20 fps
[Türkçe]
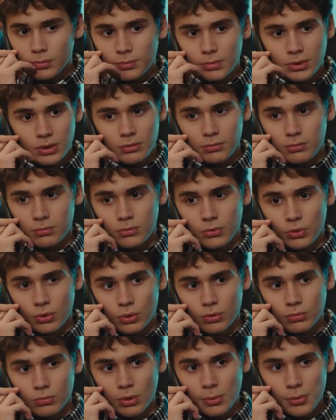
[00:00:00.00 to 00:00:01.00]

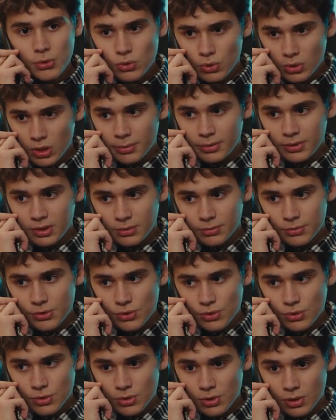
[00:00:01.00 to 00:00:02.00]
Bilmiyorum ama sorabilirim
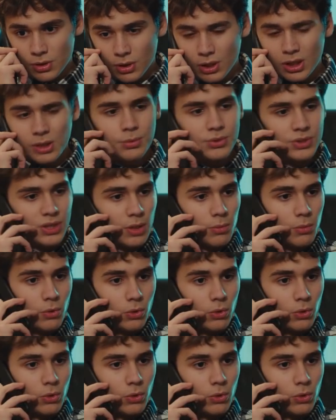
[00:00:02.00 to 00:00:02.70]
istiyorsan. Anne bir şey